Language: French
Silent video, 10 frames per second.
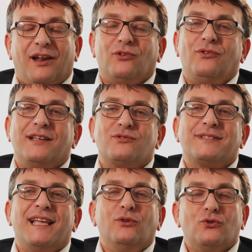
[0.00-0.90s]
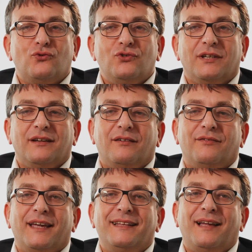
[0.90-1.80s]
La retenue à la source, c'est un autre sujet.
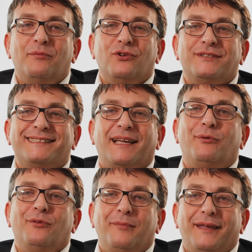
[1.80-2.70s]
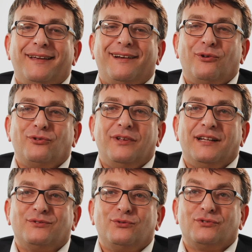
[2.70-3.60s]
Alors, véritable serpent de mer, la retenue à
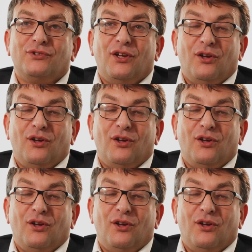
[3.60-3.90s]
la source,